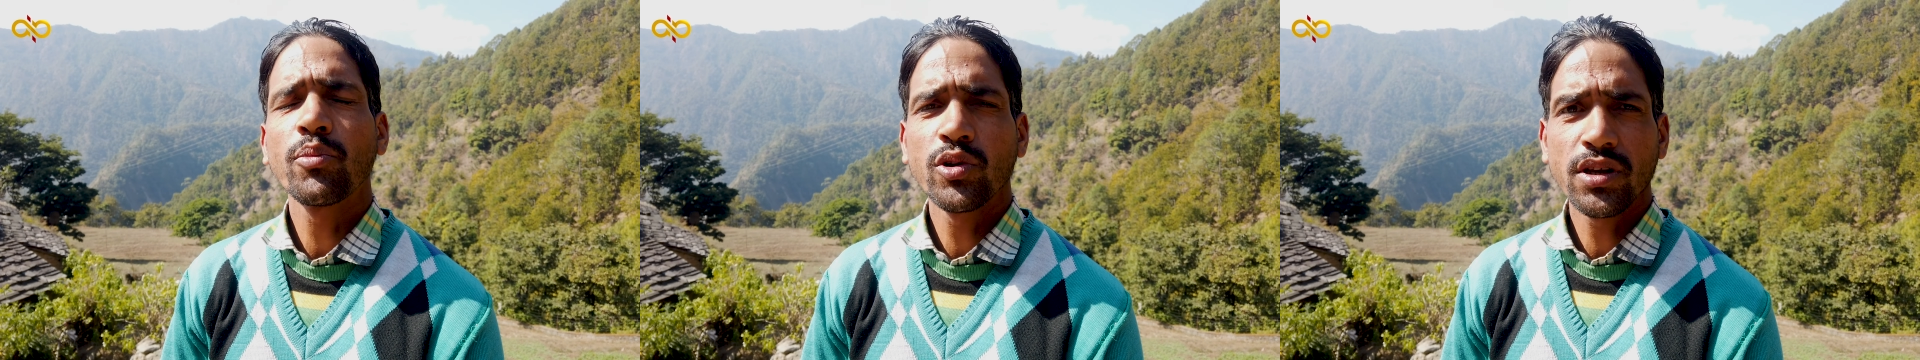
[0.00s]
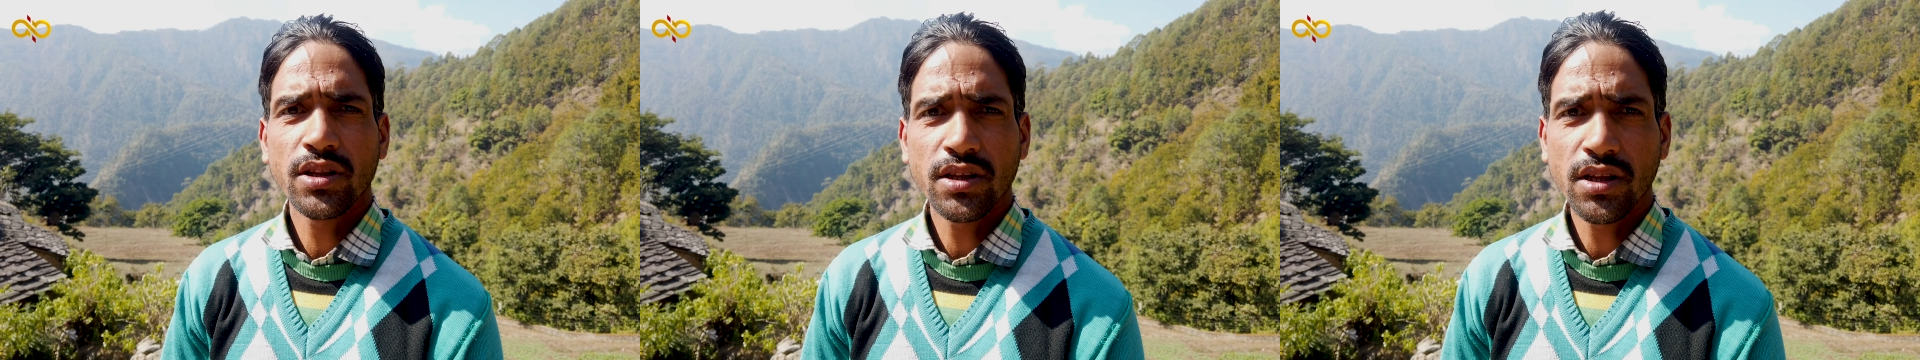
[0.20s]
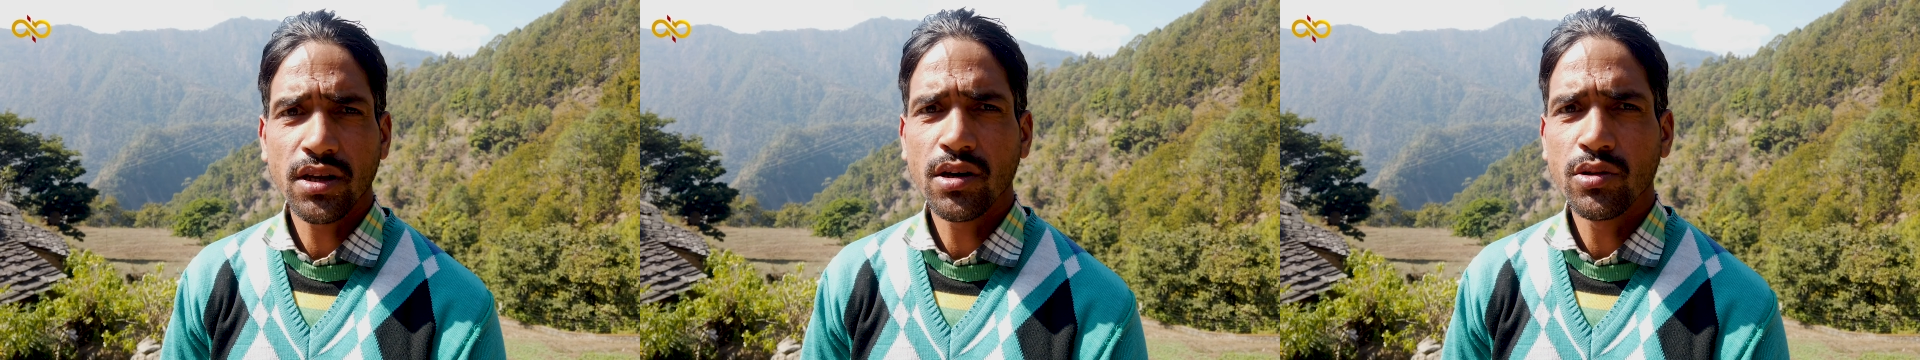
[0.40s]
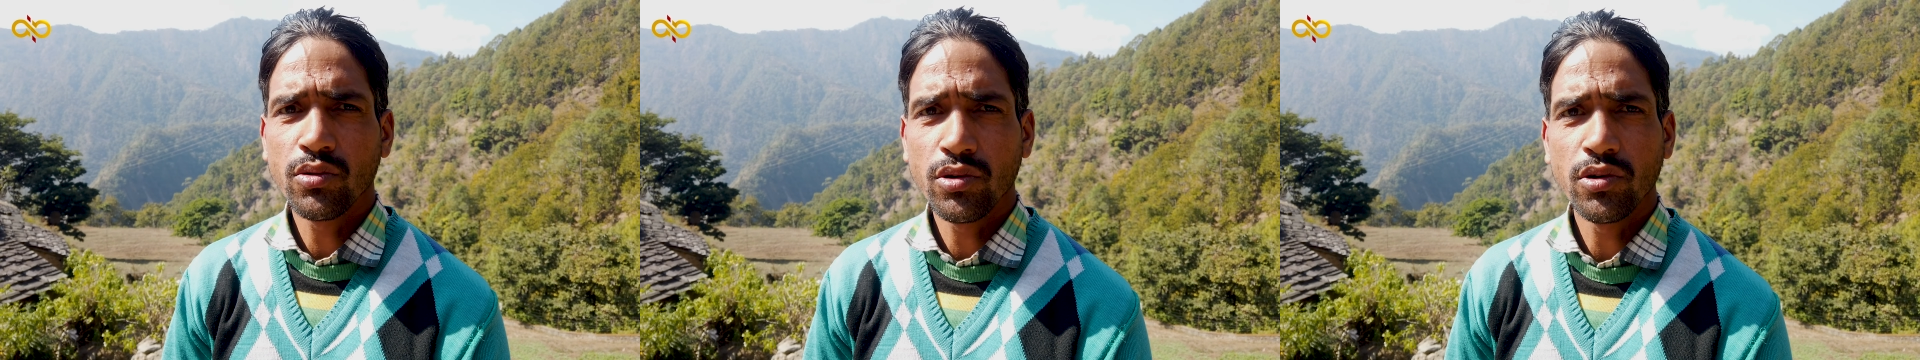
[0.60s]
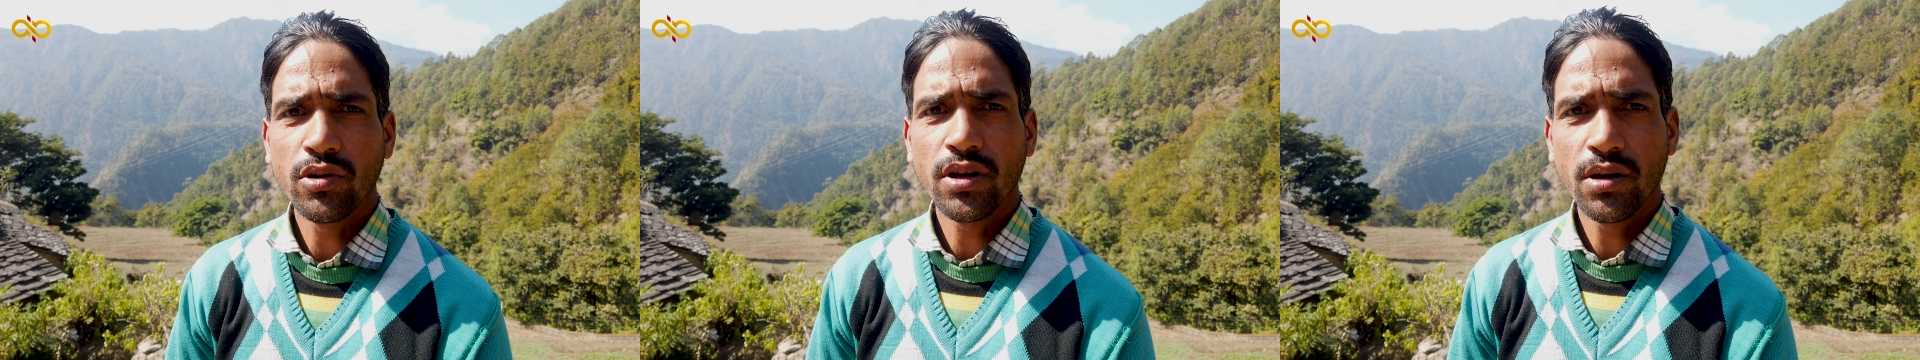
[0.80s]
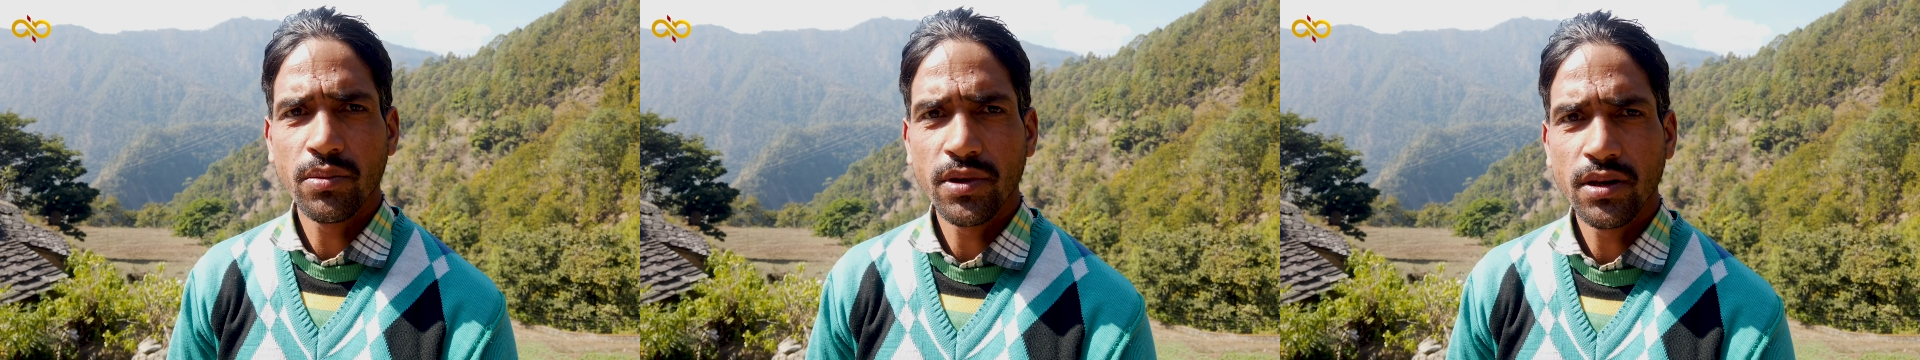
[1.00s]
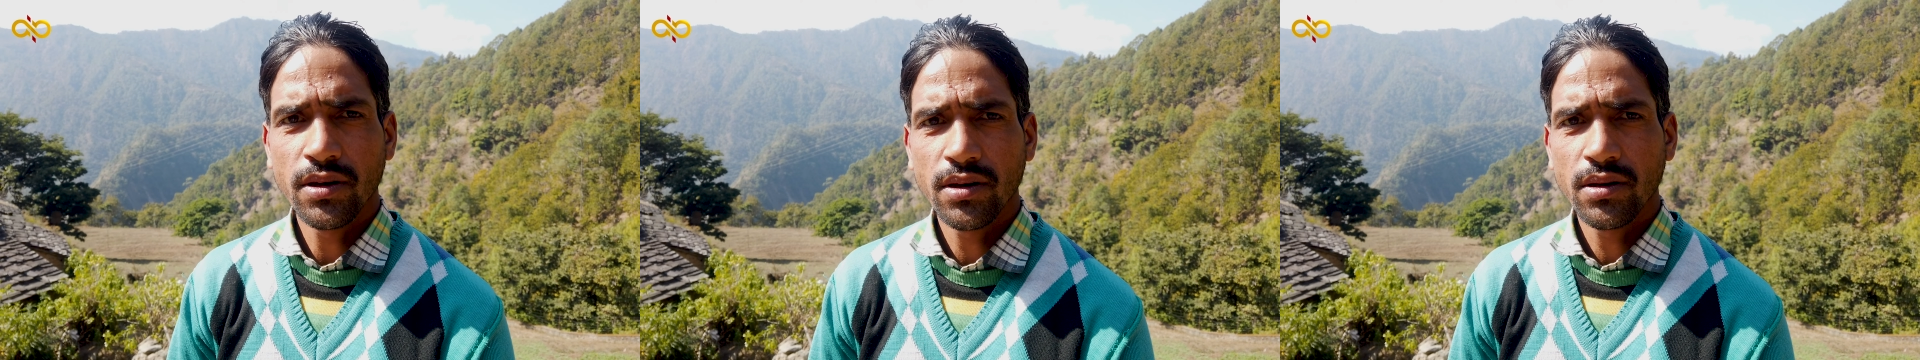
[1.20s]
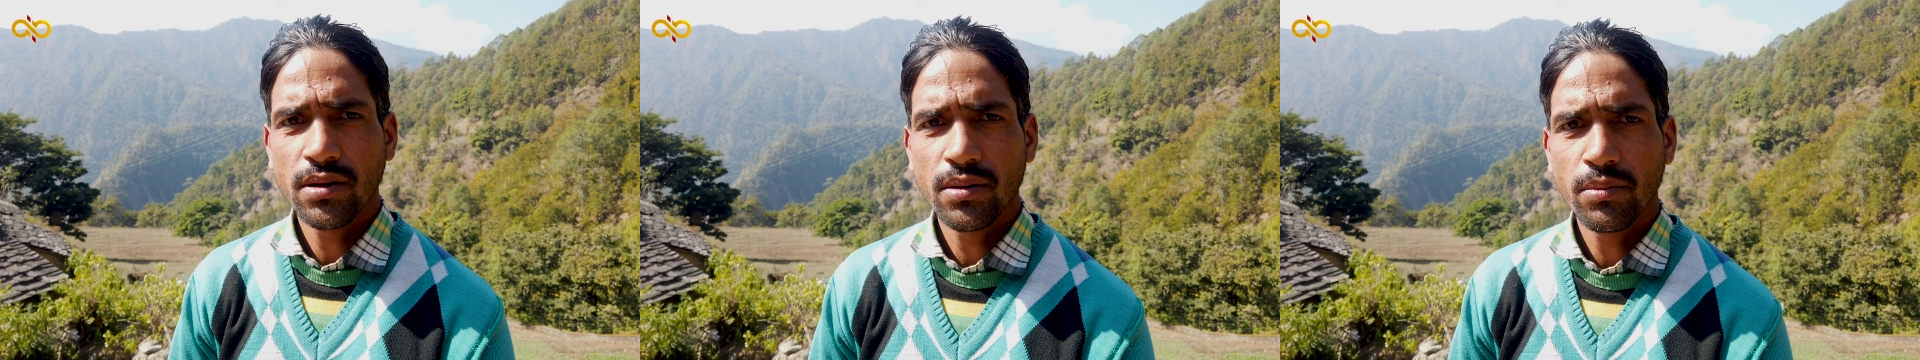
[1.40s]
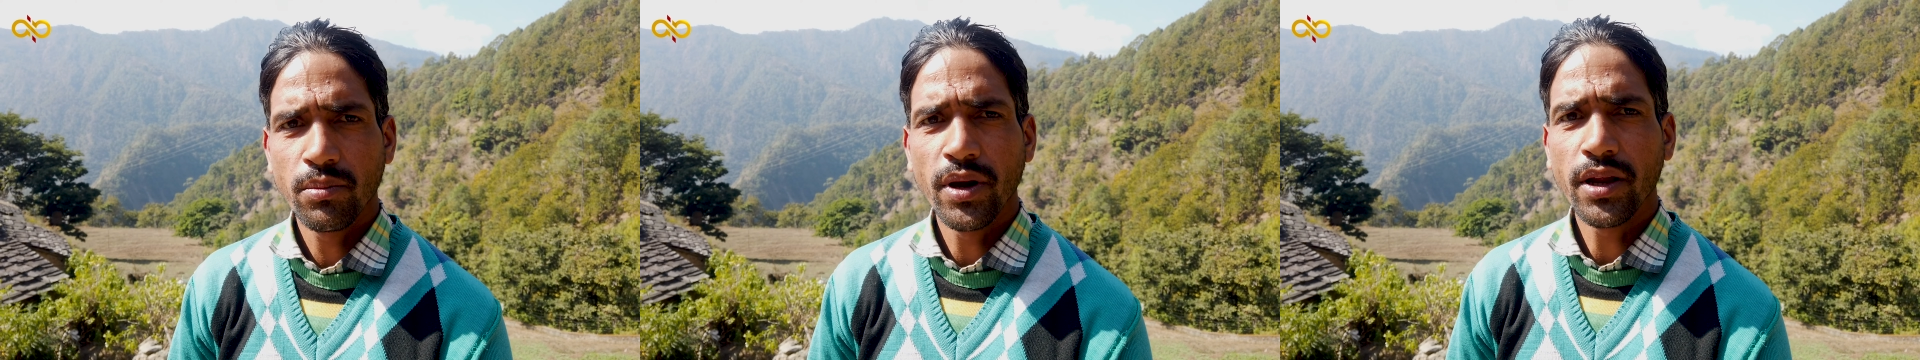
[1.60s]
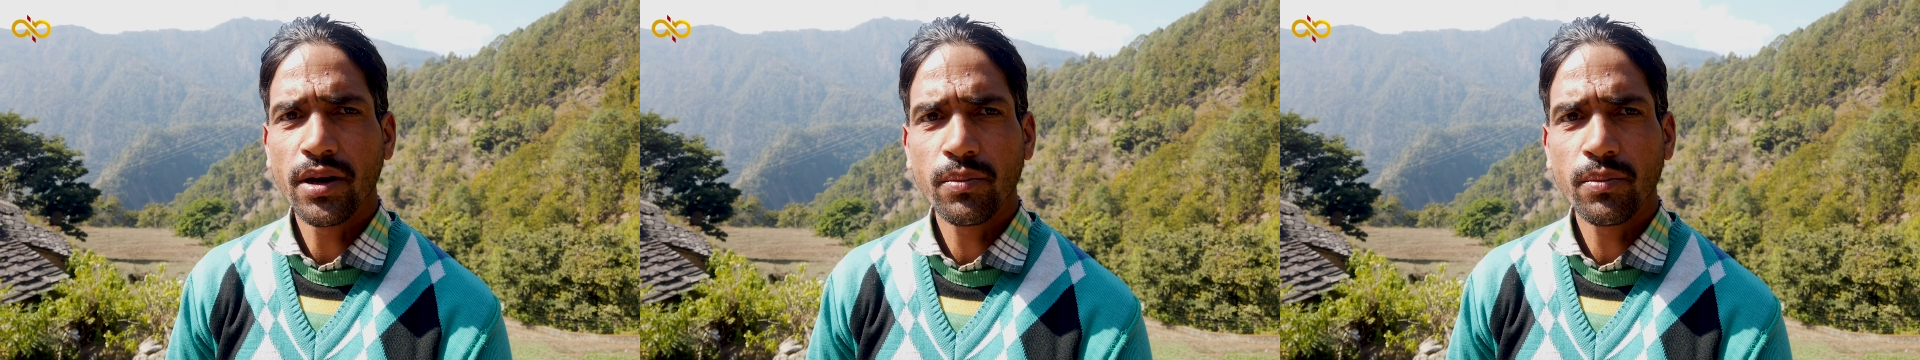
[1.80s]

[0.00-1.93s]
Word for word: में आपको कितनी दिक्कत हुई होगी अभी जी